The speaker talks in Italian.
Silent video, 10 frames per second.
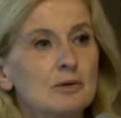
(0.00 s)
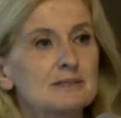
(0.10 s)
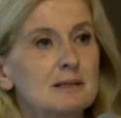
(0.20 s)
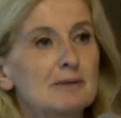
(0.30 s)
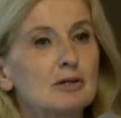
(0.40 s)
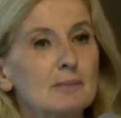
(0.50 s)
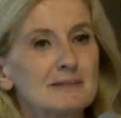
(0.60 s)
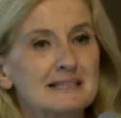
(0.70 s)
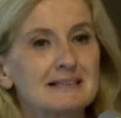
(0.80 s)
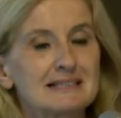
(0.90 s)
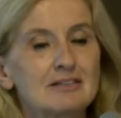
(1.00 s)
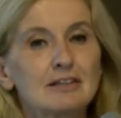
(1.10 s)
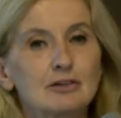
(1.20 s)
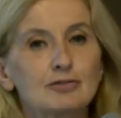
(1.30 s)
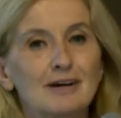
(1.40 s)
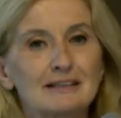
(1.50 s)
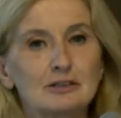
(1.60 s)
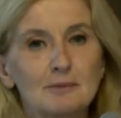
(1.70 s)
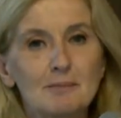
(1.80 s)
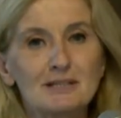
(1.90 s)
questa piccola presentazione che ho
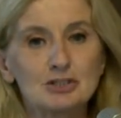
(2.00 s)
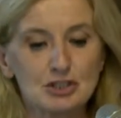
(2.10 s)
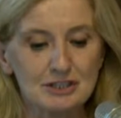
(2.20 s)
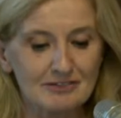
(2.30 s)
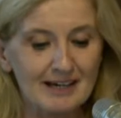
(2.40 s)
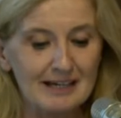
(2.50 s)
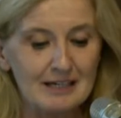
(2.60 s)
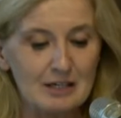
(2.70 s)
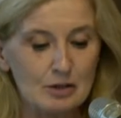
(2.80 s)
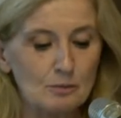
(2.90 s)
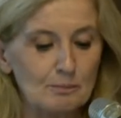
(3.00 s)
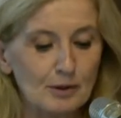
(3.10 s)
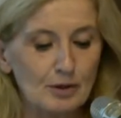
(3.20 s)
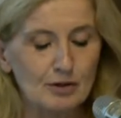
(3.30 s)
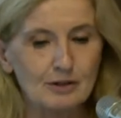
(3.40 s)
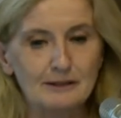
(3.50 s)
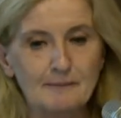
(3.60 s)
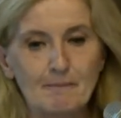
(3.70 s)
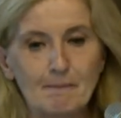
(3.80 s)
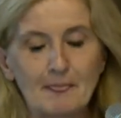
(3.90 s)
fatto mi piaceva un po'
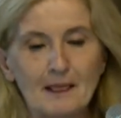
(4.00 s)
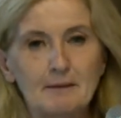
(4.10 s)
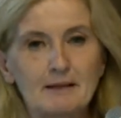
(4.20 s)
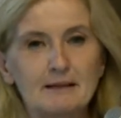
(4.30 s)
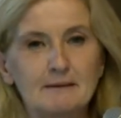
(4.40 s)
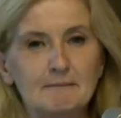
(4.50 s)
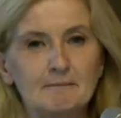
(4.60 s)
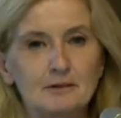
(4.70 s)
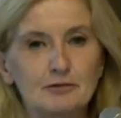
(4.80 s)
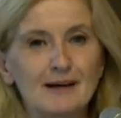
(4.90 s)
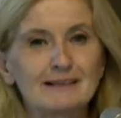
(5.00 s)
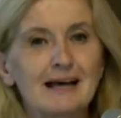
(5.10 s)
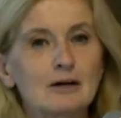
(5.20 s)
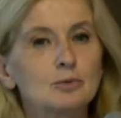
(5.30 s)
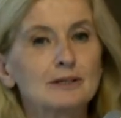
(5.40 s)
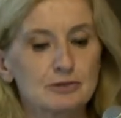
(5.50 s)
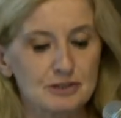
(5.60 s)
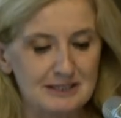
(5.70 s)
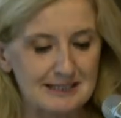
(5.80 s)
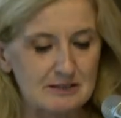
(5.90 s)
ehm, ehm, fare alcune
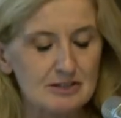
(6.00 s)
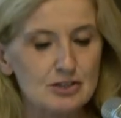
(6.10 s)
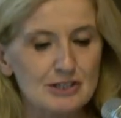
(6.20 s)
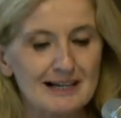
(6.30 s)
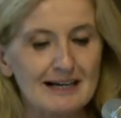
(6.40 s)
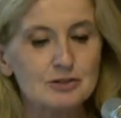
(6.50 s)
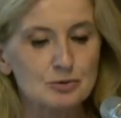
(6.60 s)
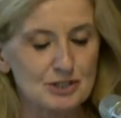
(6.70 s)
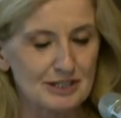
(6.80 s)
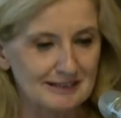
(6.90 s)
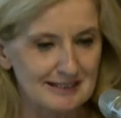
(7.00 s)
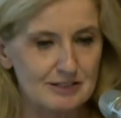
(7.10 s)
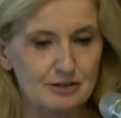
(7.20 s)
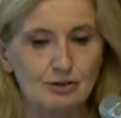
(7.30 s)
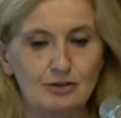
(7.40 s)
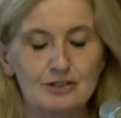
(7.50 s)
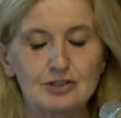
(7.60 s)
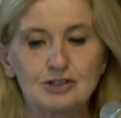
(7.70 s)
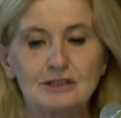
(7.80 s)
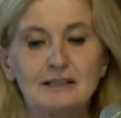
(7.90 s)
considerazioni generali sui giardini
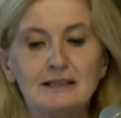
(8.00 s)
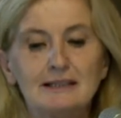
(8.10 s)
storici.